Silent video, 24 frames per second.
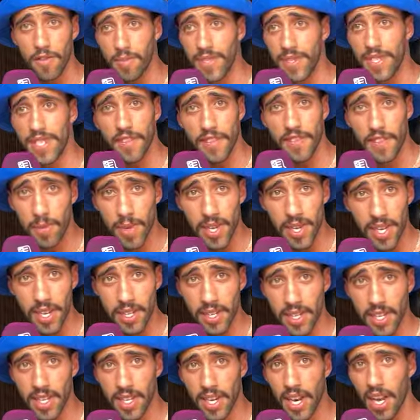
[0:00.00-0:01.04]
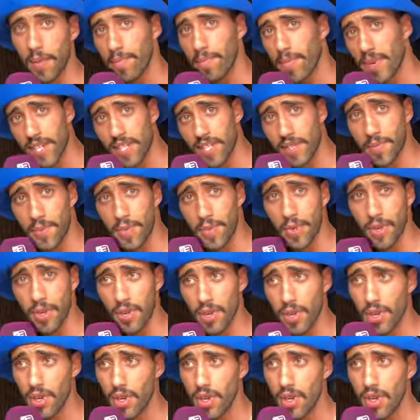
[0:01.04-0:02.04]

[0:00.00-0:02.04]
بزاف الميادين ابار سبور